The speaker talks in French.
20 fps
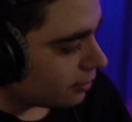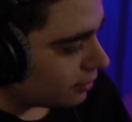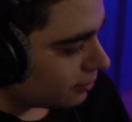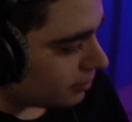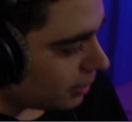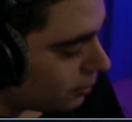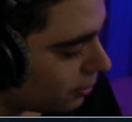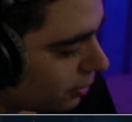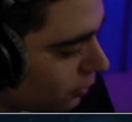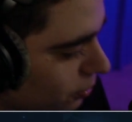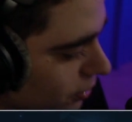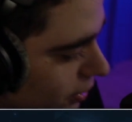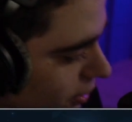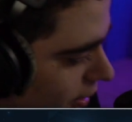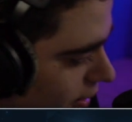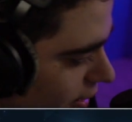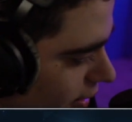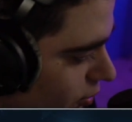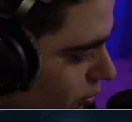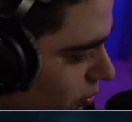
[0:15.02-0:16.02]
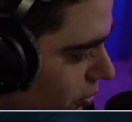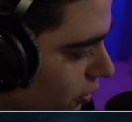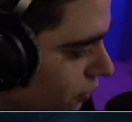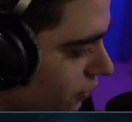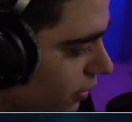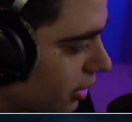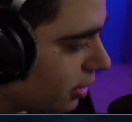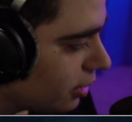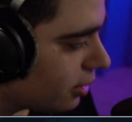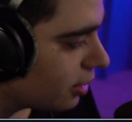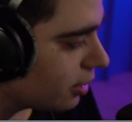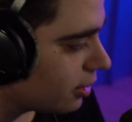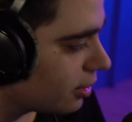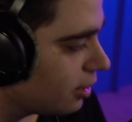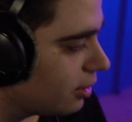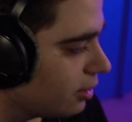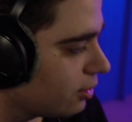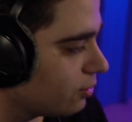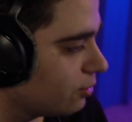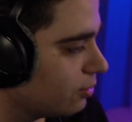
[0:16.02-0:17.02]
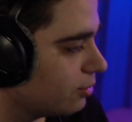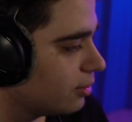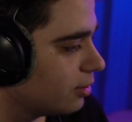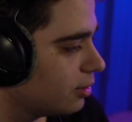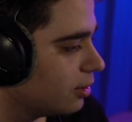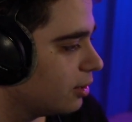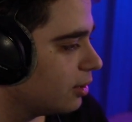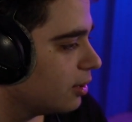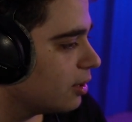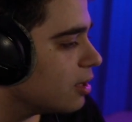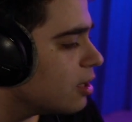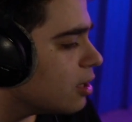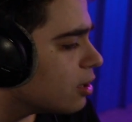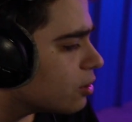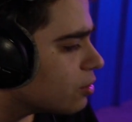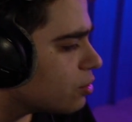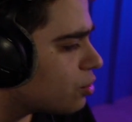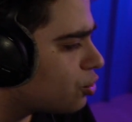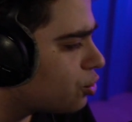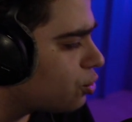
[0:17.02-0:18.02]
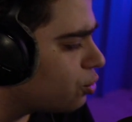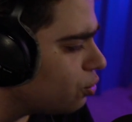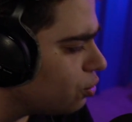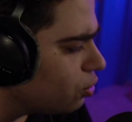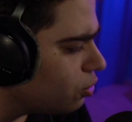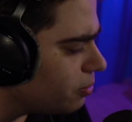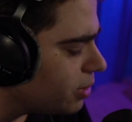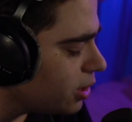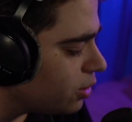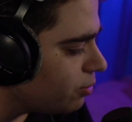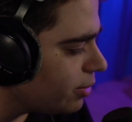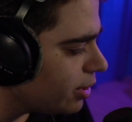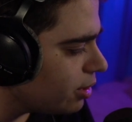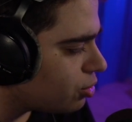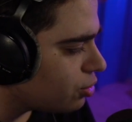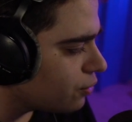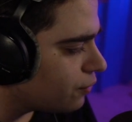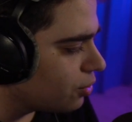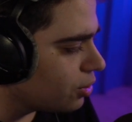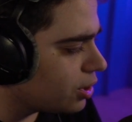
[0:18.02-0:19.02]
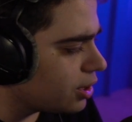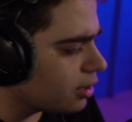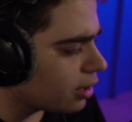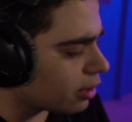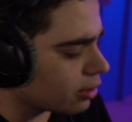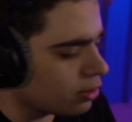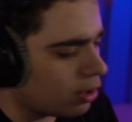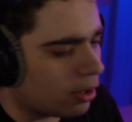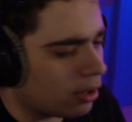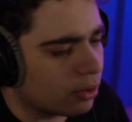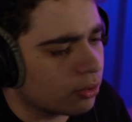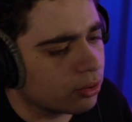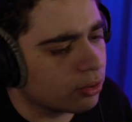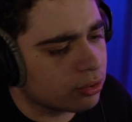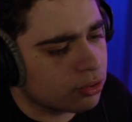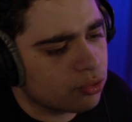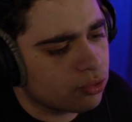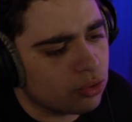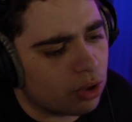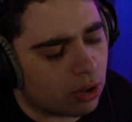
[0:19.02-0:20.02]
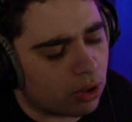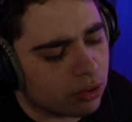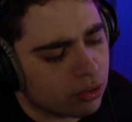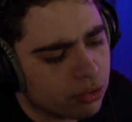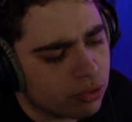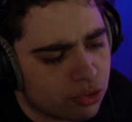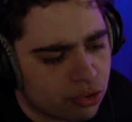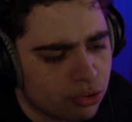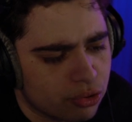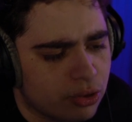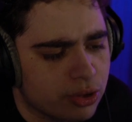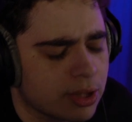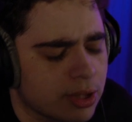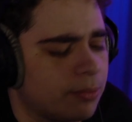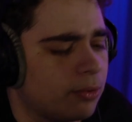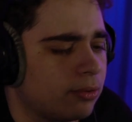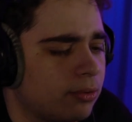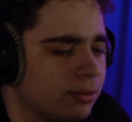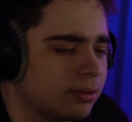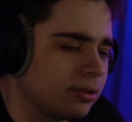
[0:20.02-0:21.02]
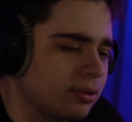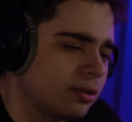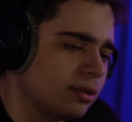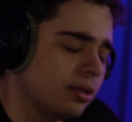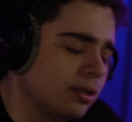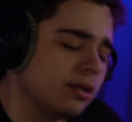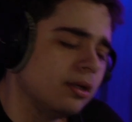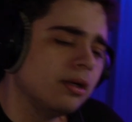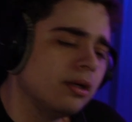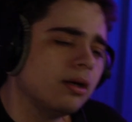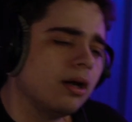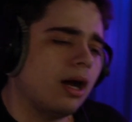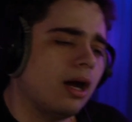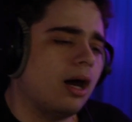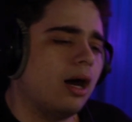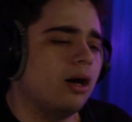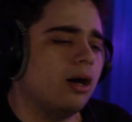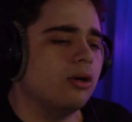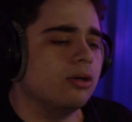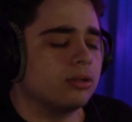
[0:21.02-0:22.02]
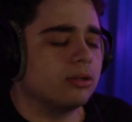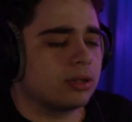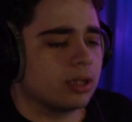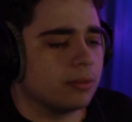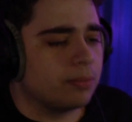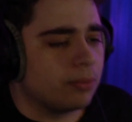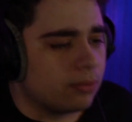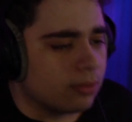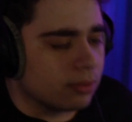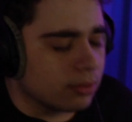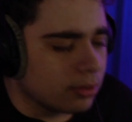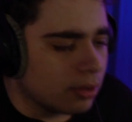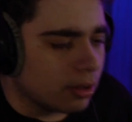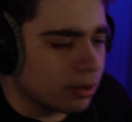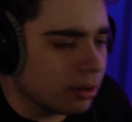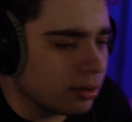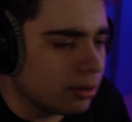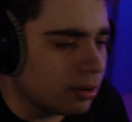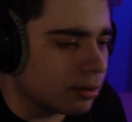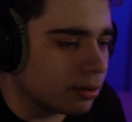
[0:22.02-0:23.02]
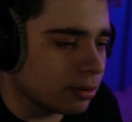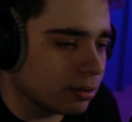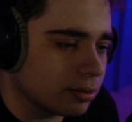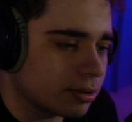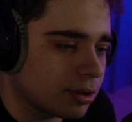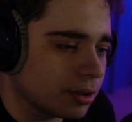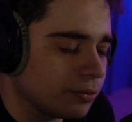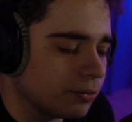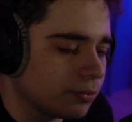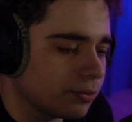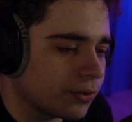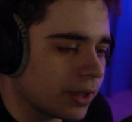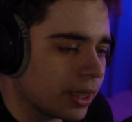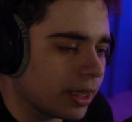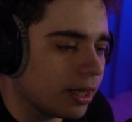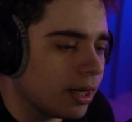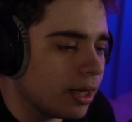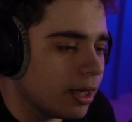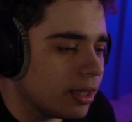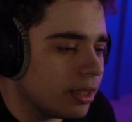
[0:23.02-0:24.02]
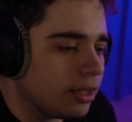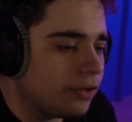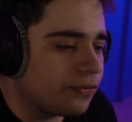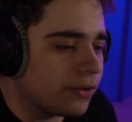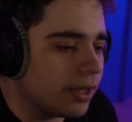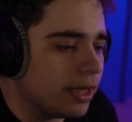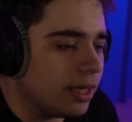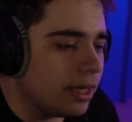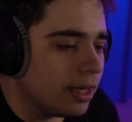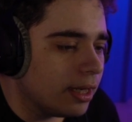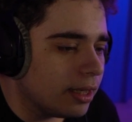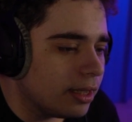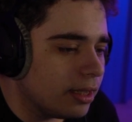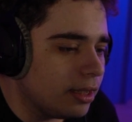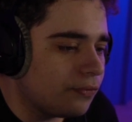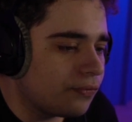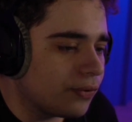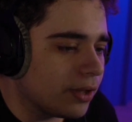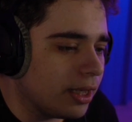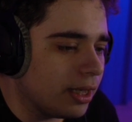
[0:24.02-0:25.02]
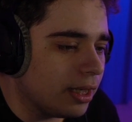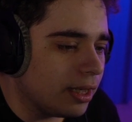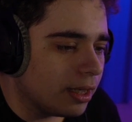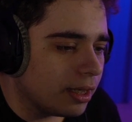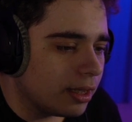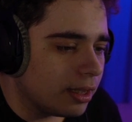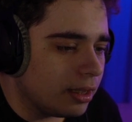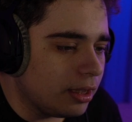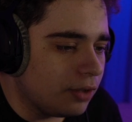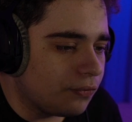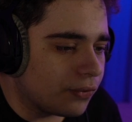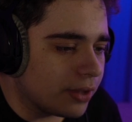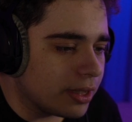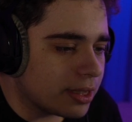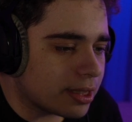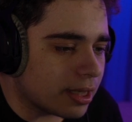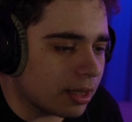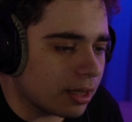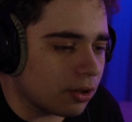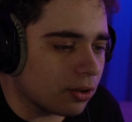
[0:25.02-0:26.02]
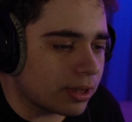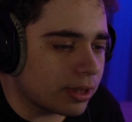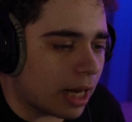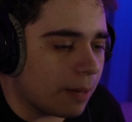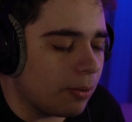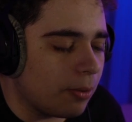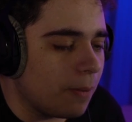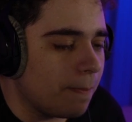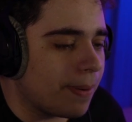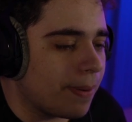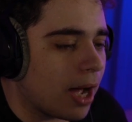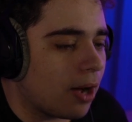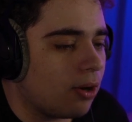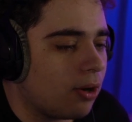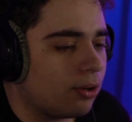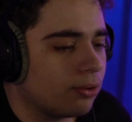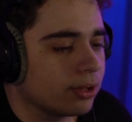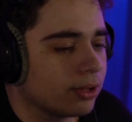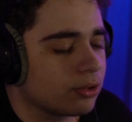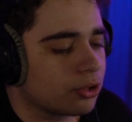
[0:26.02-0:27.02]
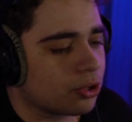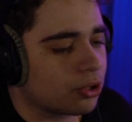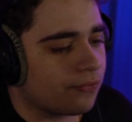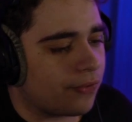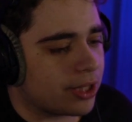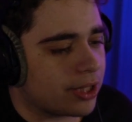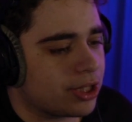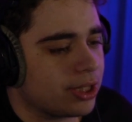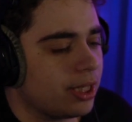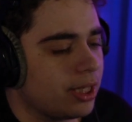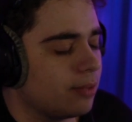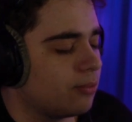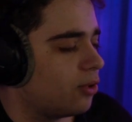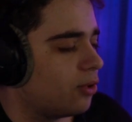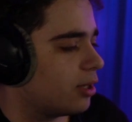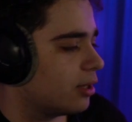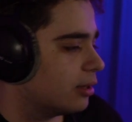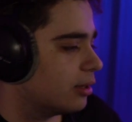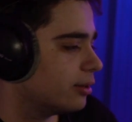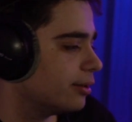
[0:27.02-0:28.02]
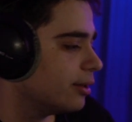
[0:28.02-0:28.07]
Et pourquoi vous mettez Kek W, Kekel et tout Jules minuit, tu veux dire Non, euh, non euh, Jules, c'est bon. Ah, euh, c'est bon. Non, non, non, c'est bon, frère. Il fait, il fait, il fait 50 albums par an. Je suis fatigué, moi.